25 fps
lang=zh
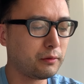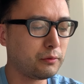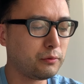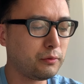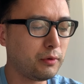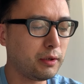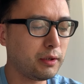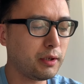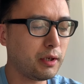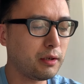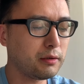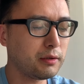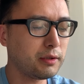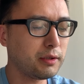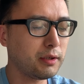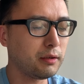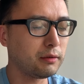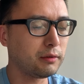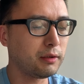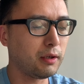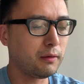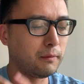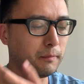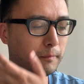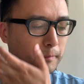鸳鸯笑
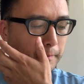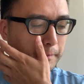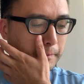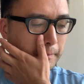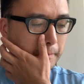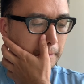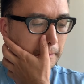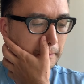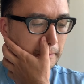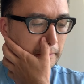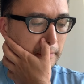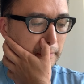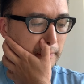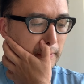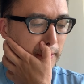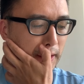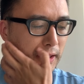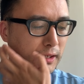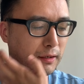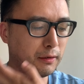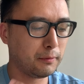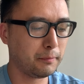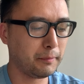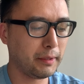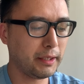道：“
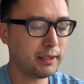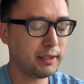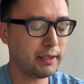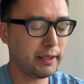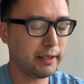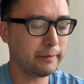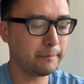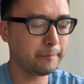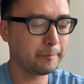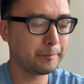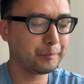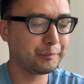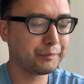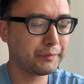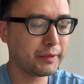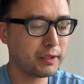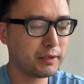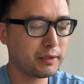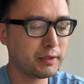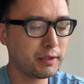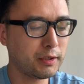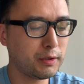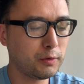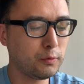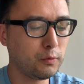好没脸，
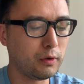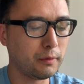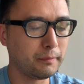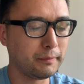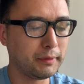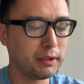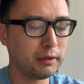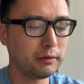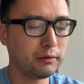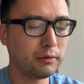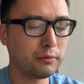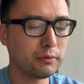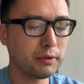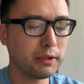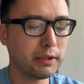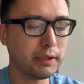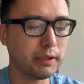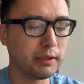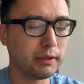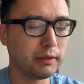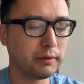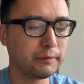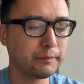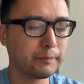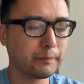吃我们的东
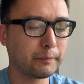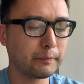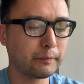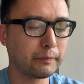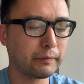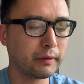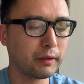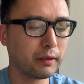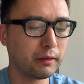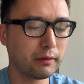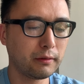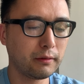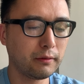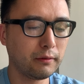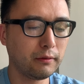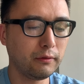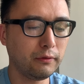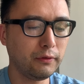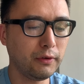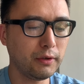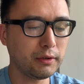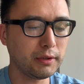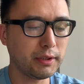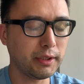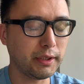西。”
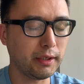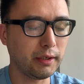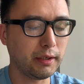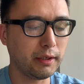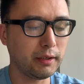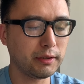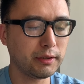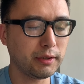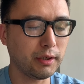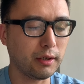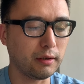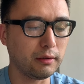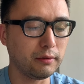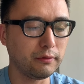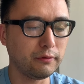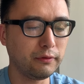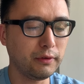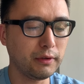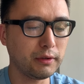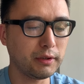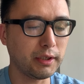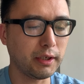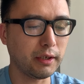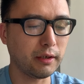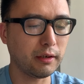凤姐笑，
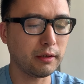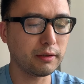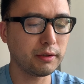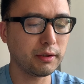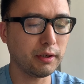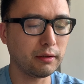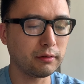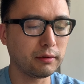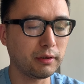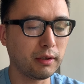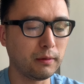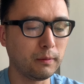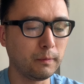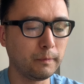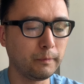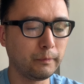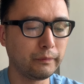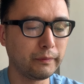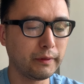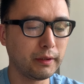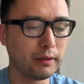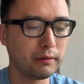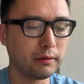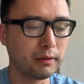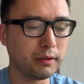凤姐儿笑
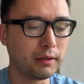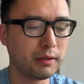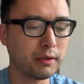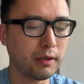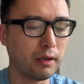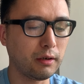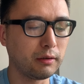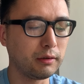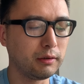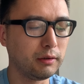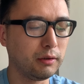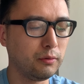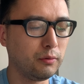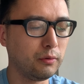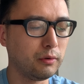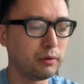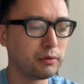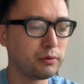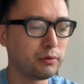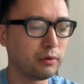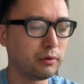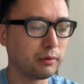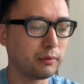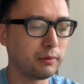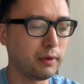道：“你少和我
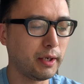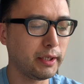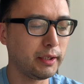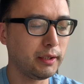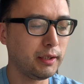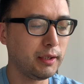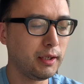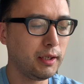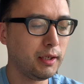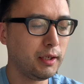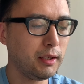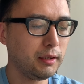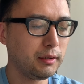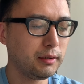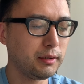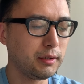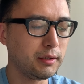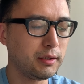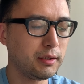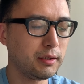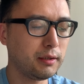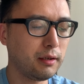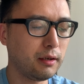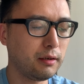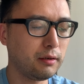作怪。你
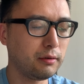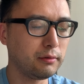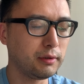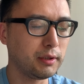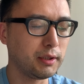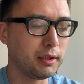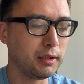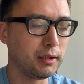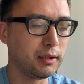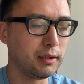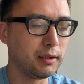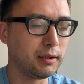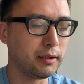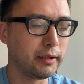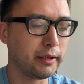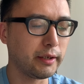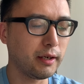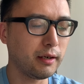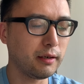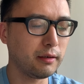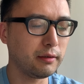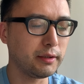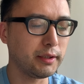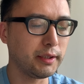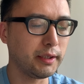知道你莲
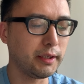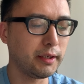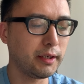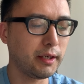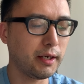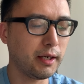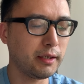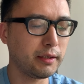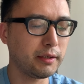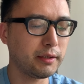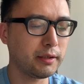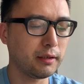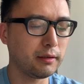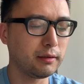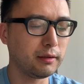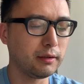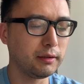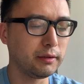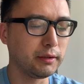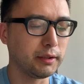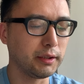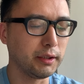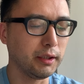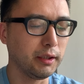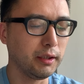二爷爱上
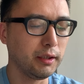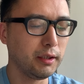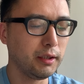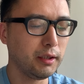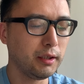了你，